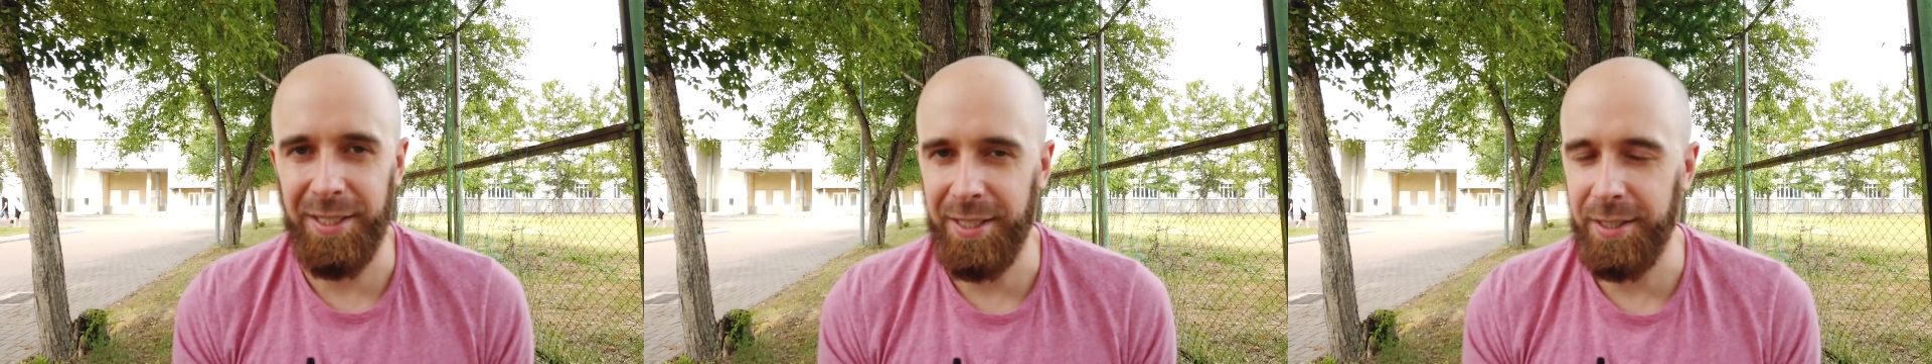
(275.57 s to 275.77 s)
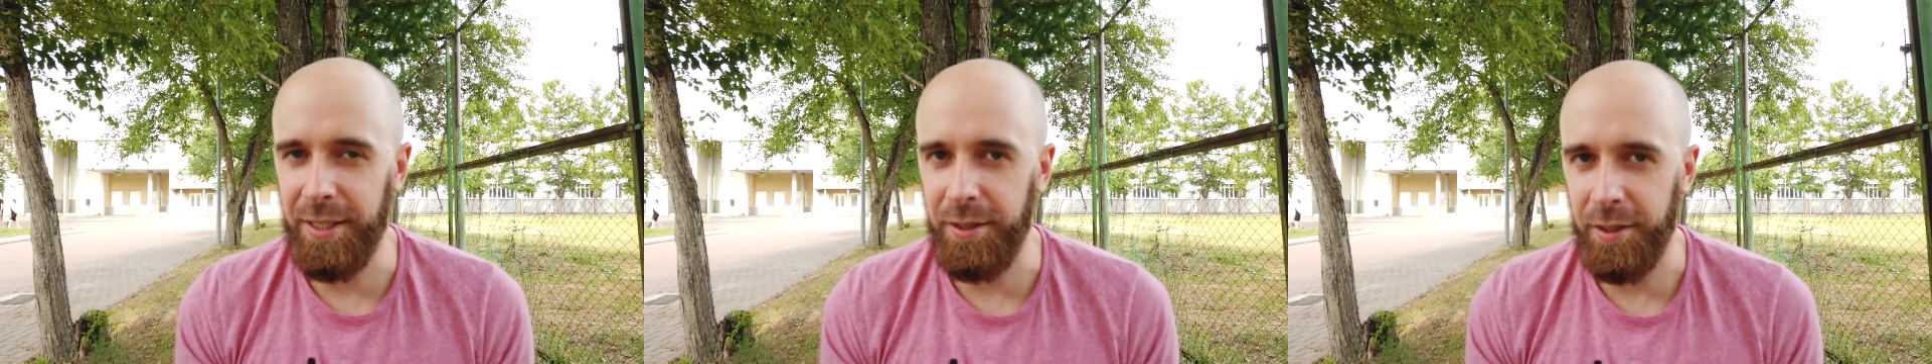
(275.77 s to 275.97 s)

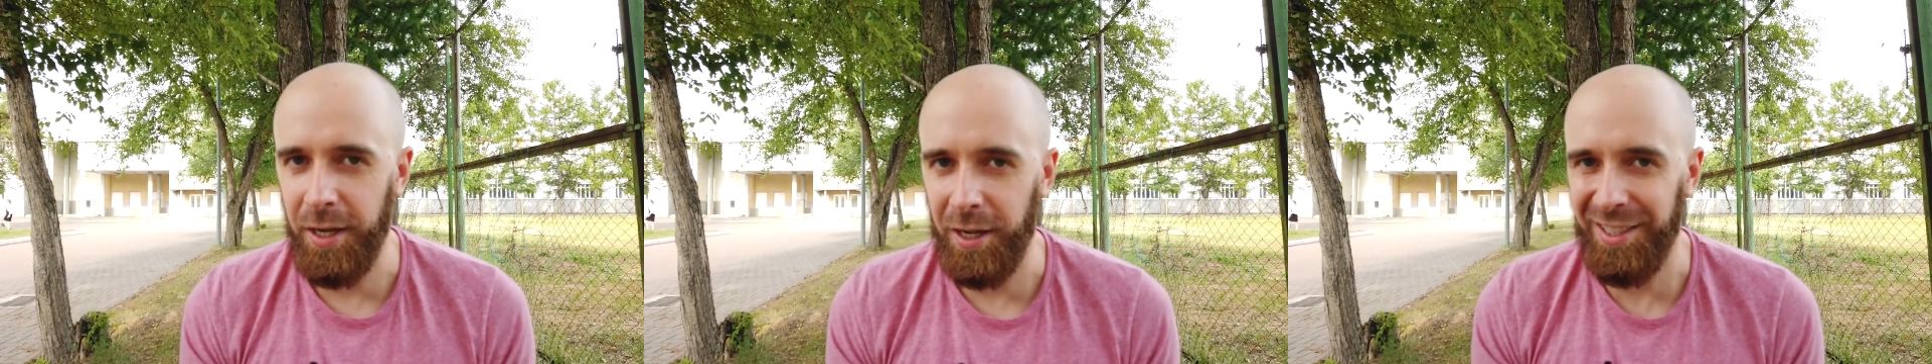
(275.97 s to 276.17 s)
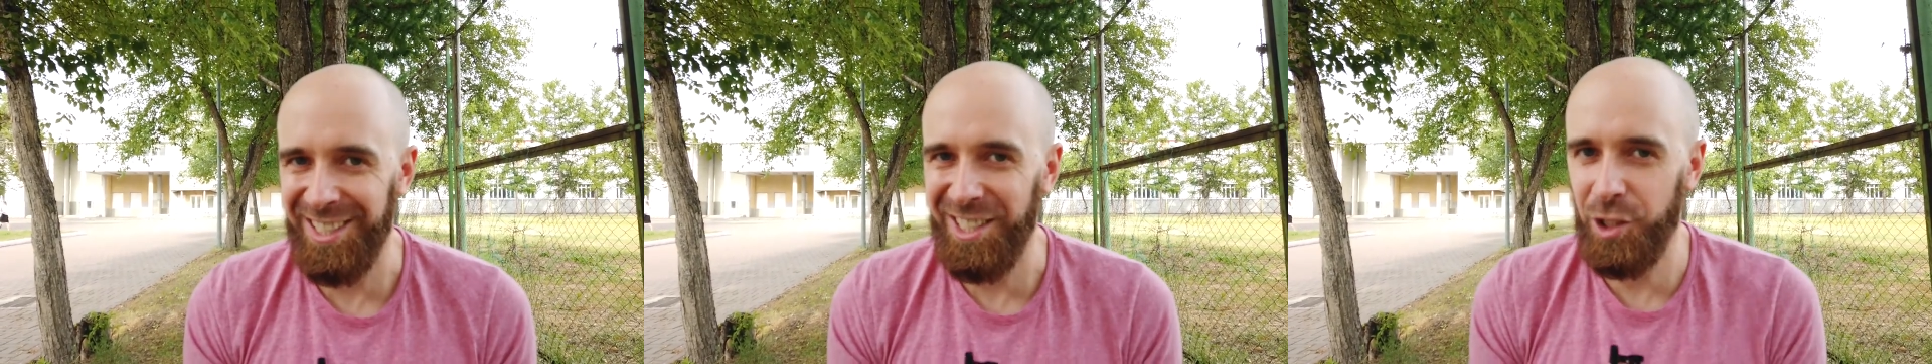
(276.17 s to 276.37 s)
рассказать
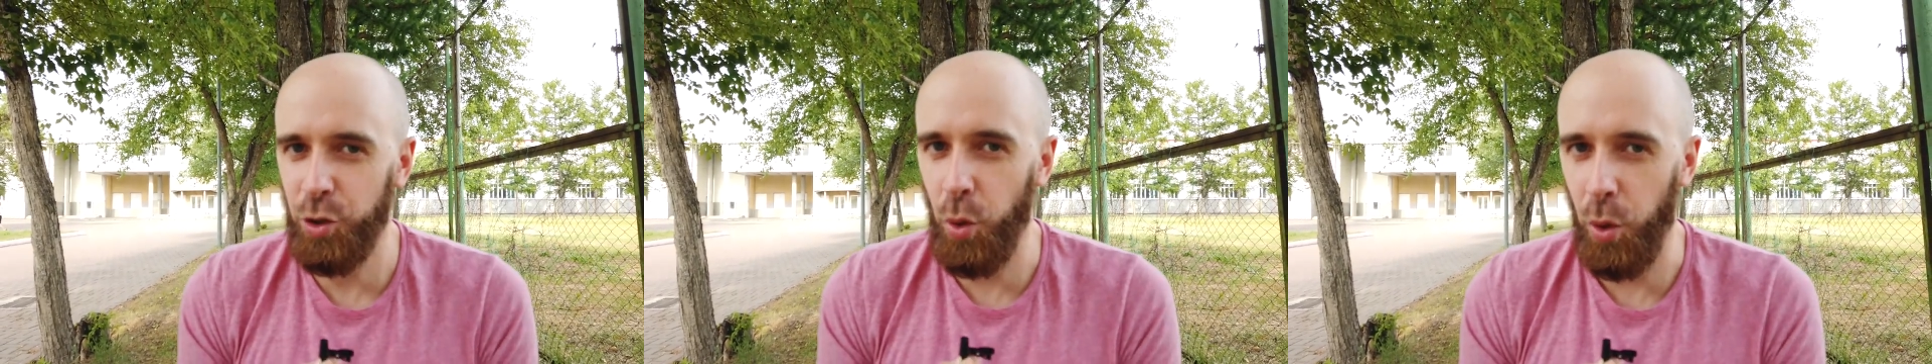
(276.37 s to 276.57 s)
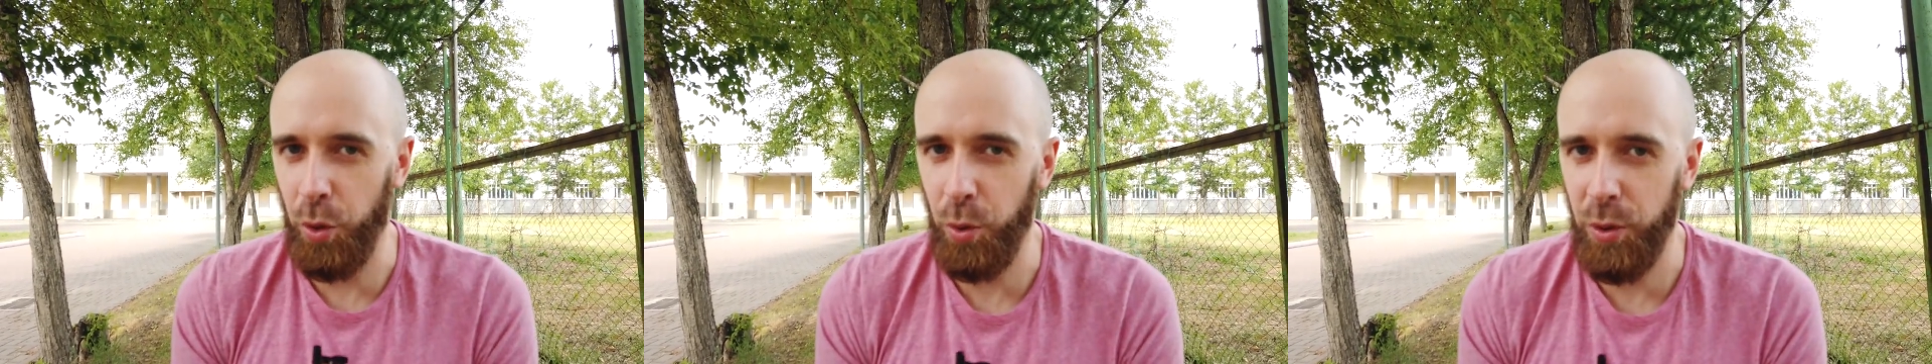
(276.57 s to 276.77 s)
как
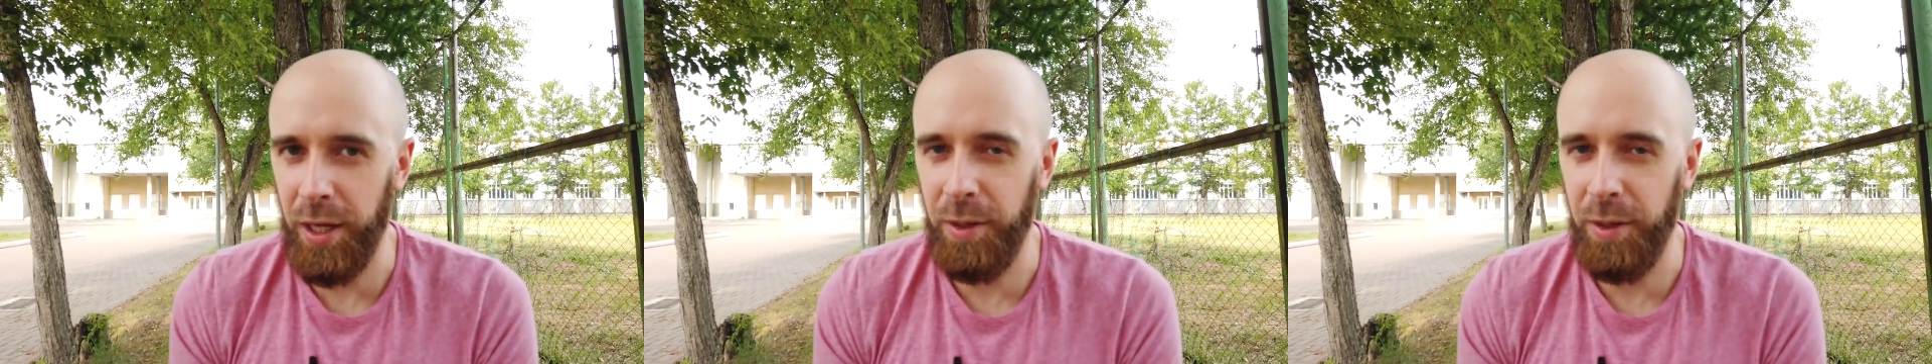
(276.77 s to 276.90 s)
историю,